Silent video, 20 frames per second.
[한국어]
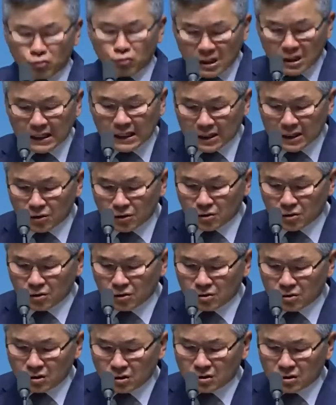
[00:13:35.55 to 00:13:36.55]

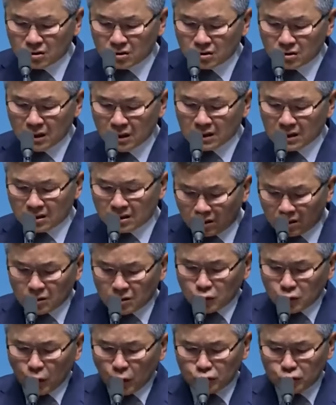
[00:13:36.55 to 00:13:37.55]
우리가요 그
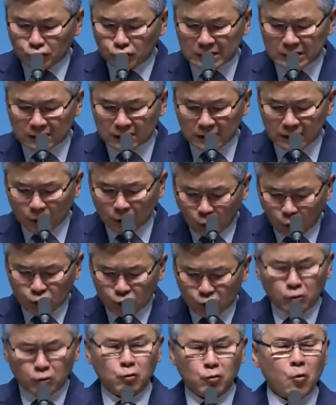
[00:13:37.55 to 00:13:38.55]
성소수자들의
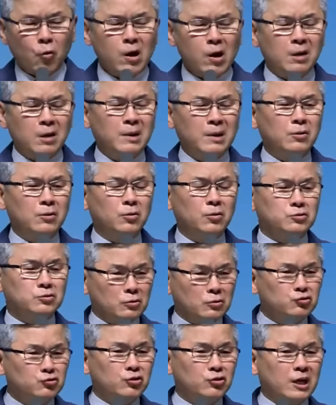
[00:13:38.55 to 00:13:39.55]
고통을 공감하고
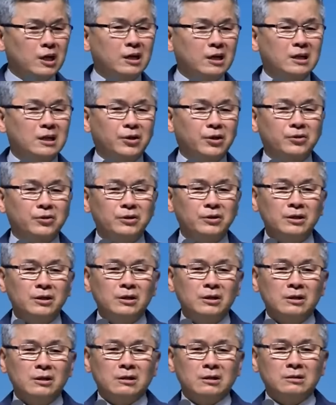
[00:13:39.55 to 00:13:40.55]
존중해야 돼요.
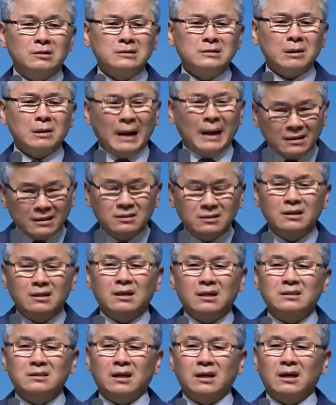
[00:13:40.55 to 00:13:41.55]
그러니까 참
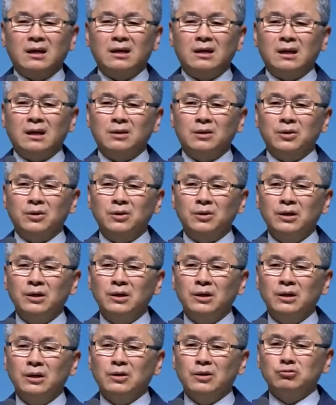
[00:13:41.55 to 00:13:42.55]
안쓰럽게 생각해야 돼요.
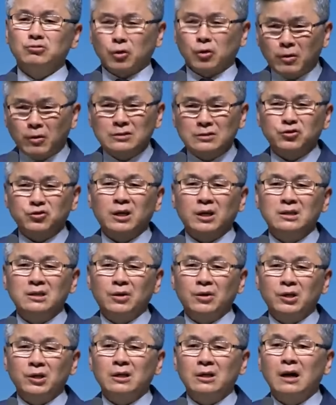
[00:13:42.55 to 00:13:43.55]
그럼 도와줘야
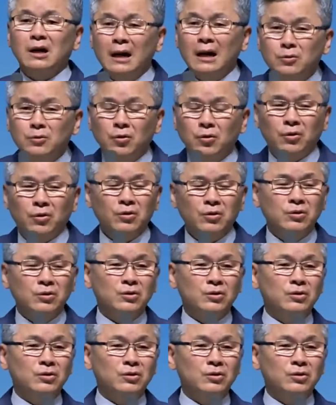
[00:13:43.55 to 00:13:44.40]
돼요, 이거 하고.